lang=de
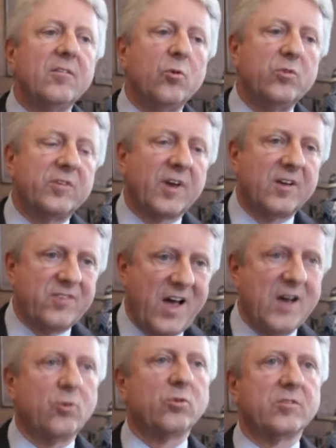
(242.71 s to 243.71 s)
Unsere
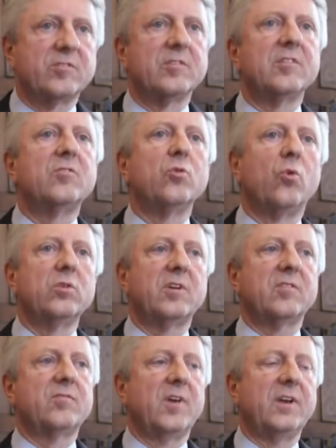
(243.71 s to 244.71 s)
Erfahrungen sind so,
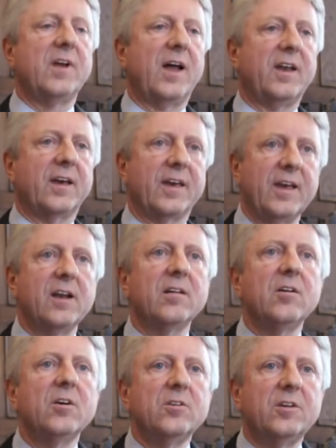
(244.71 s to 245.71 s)
dass wir in aller Regel